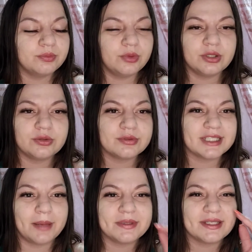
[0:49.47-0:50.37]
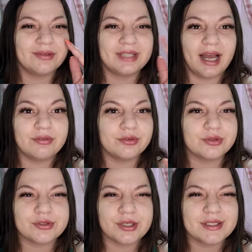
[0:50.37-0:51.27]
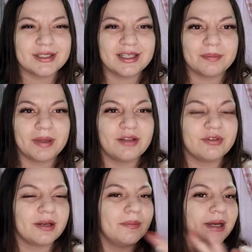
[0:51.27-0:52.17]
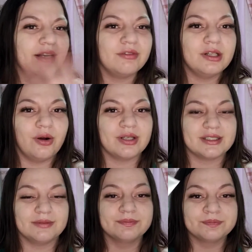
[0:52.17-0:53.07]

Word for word: muito, sabe, saudável, gostosinha, a pele fica maravilhosa.